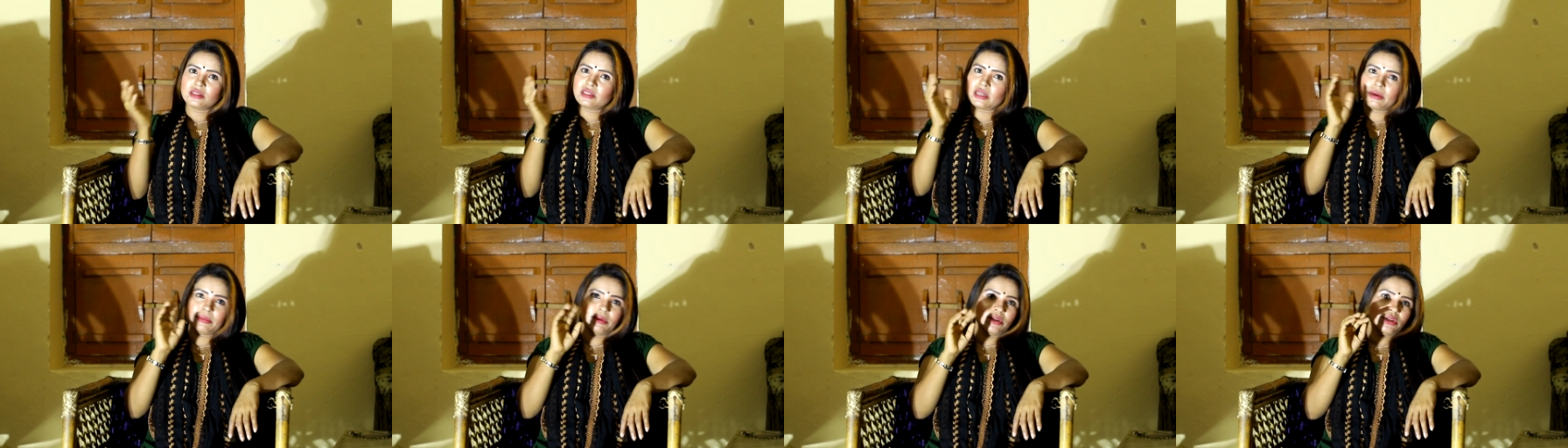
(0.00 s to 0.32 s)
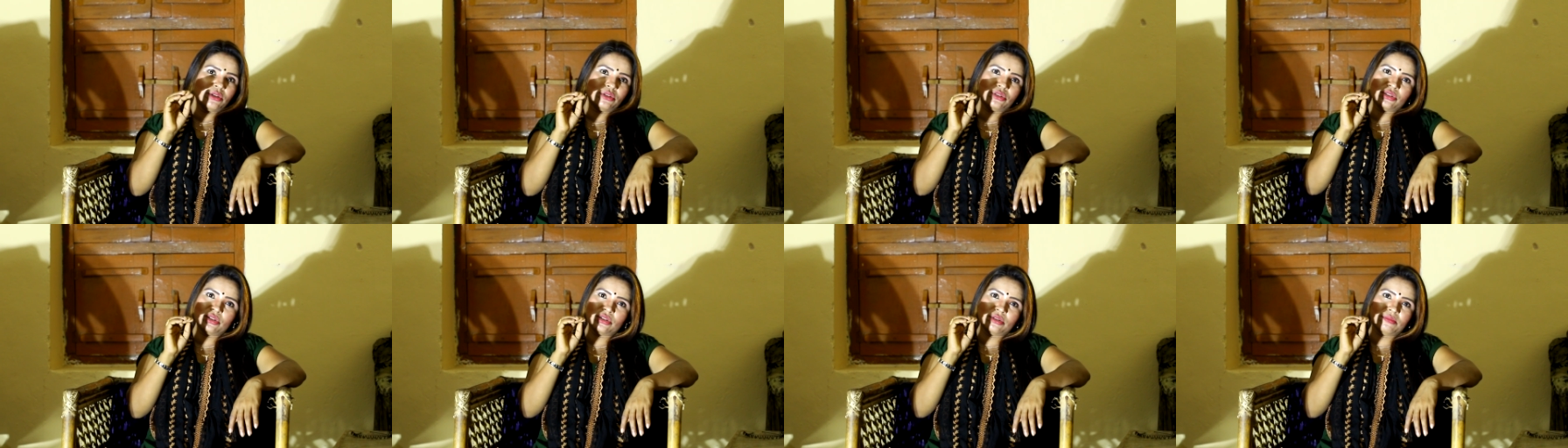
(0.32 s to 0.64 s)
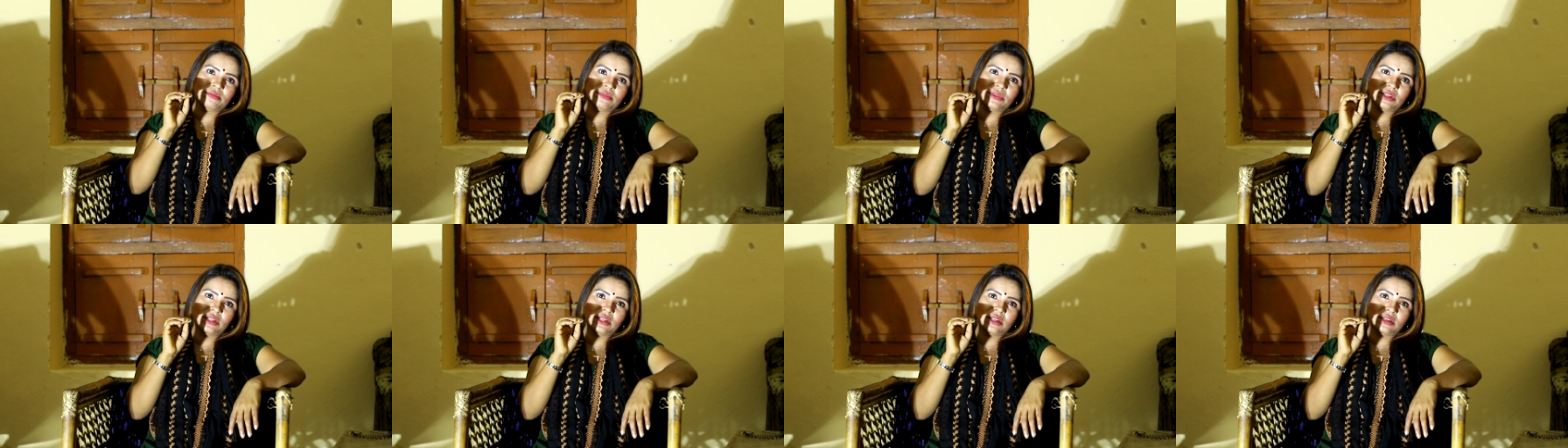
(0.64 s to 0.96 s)
জামাইরও
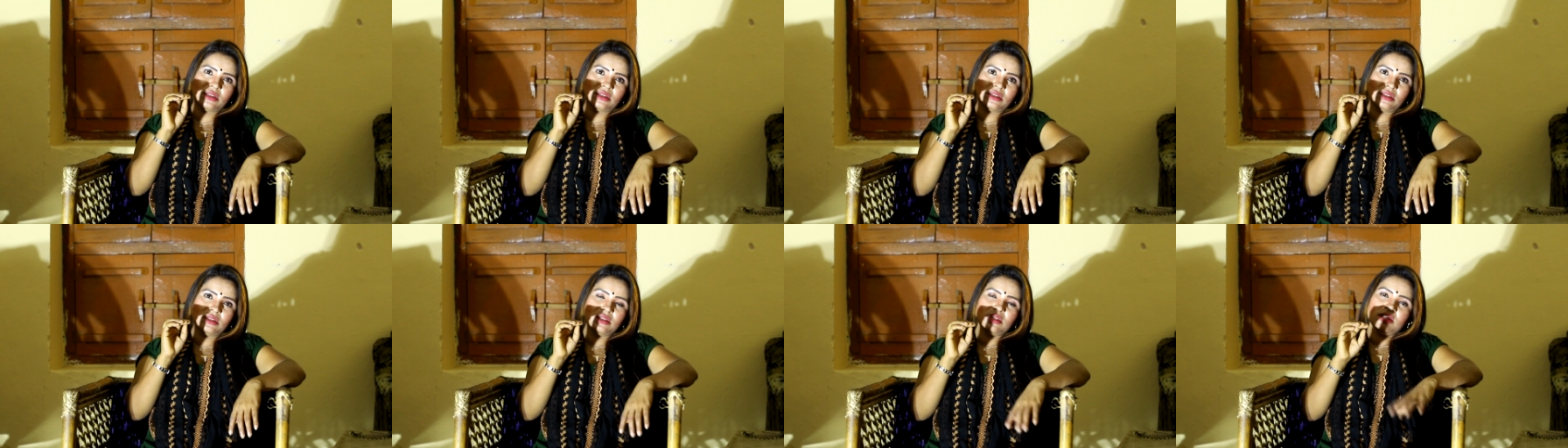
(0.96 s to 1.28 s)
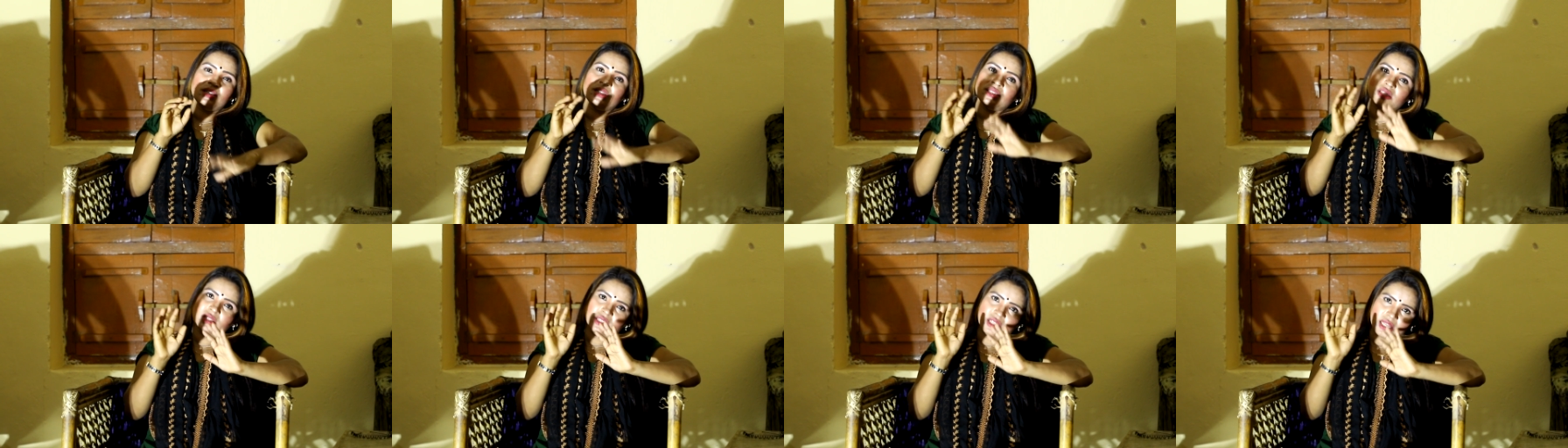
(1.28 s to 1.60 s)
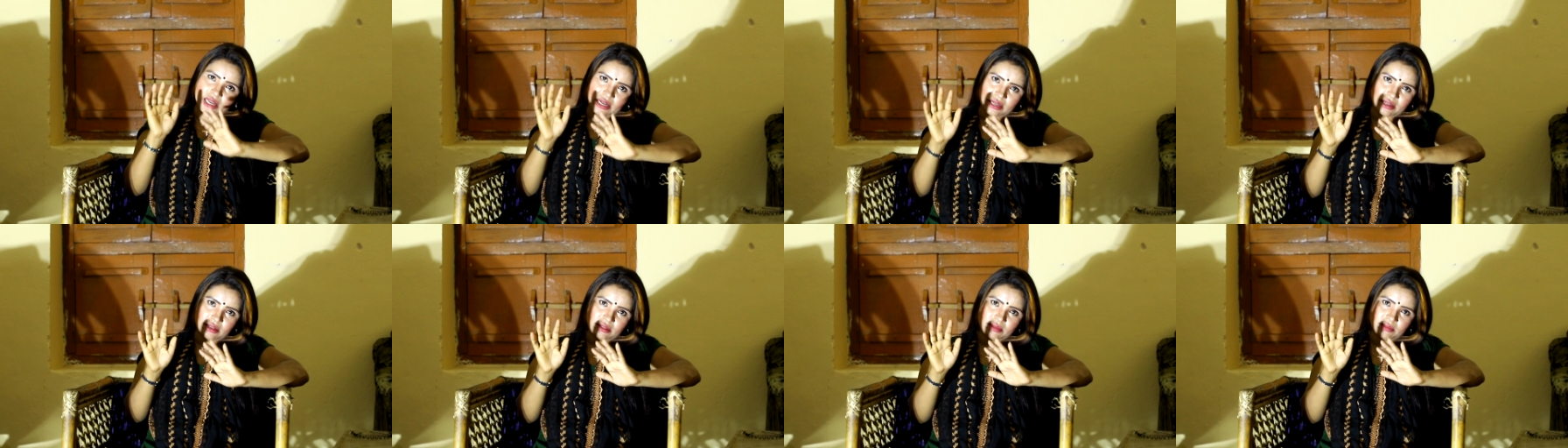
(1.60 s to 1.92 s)
সরম দিই নাই যে
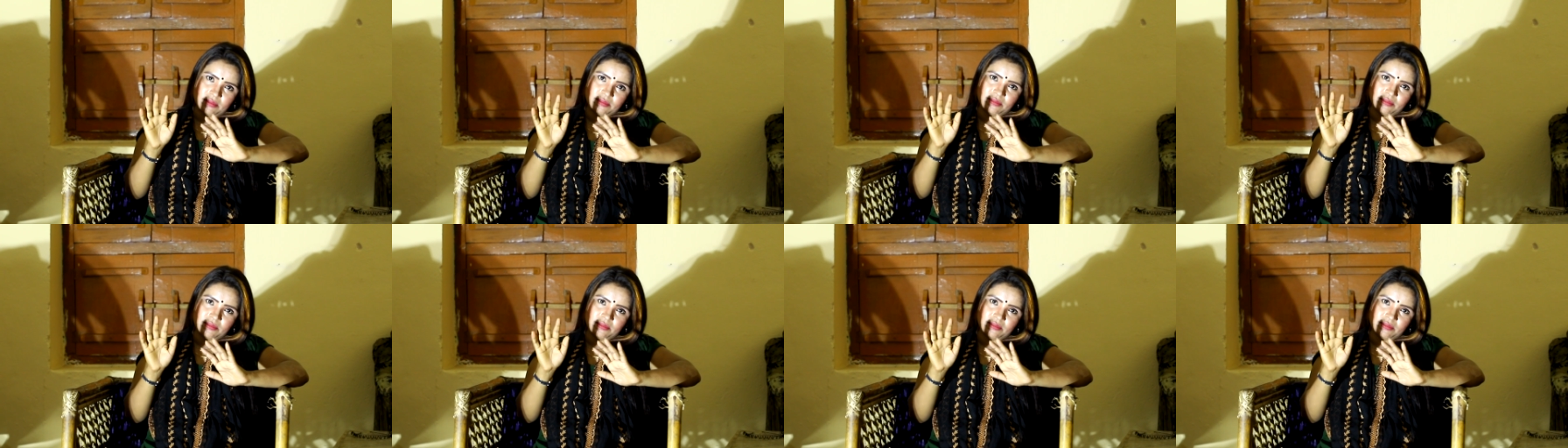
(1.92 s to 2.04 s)
থাক